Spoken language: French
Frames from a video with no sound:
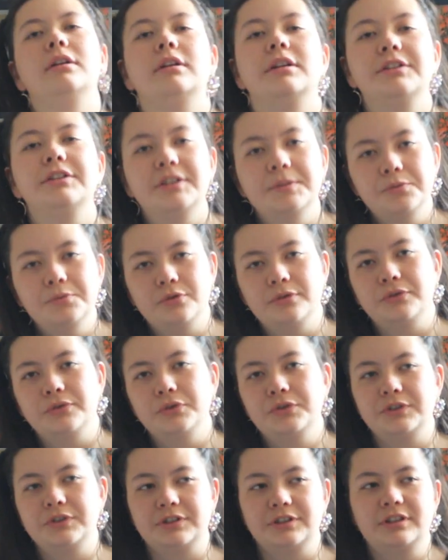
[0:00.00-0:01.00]
L'étape
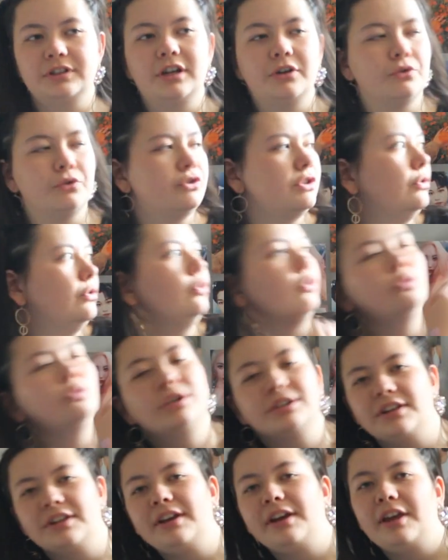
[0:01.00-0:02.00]
suivante c'était d'arranger le
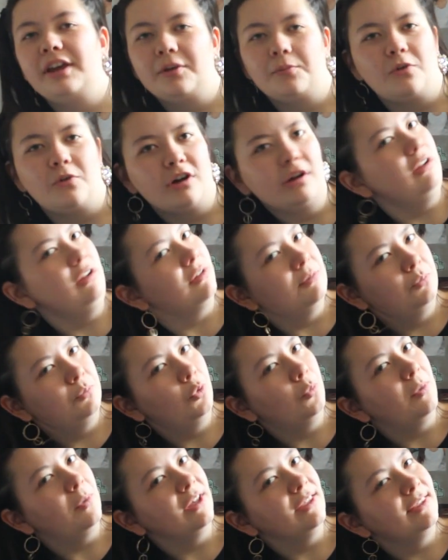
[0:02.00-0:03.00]
coin derrière moi
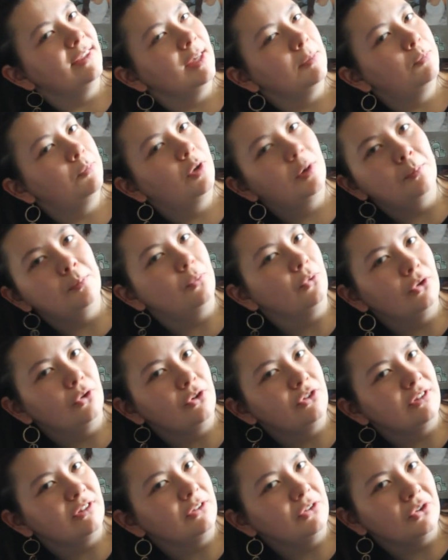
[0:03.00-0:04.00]
pour ma K-pop boys
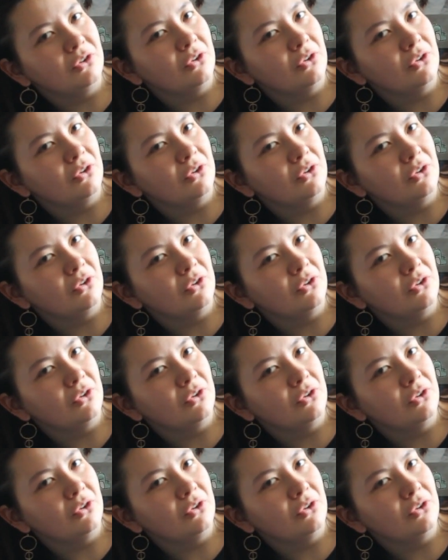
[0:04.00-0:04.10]
and